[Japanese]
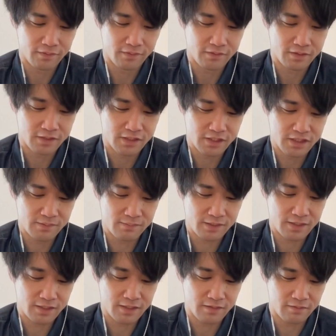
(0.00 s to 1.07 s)
ちなみ
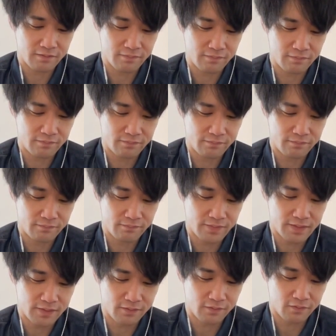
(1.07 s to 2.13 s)
に
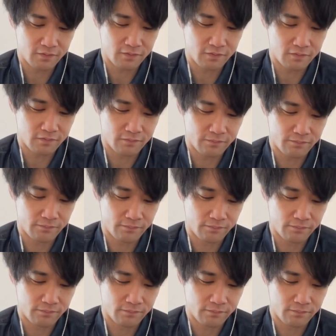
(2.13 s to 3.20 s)
あのー、
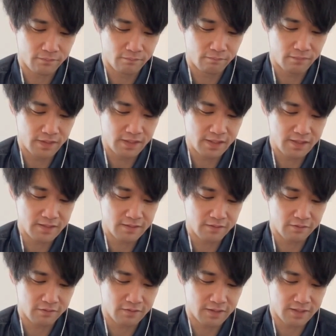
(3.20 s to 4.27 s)

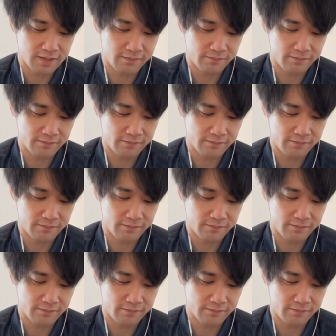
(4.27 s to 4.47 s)
メインアカウントは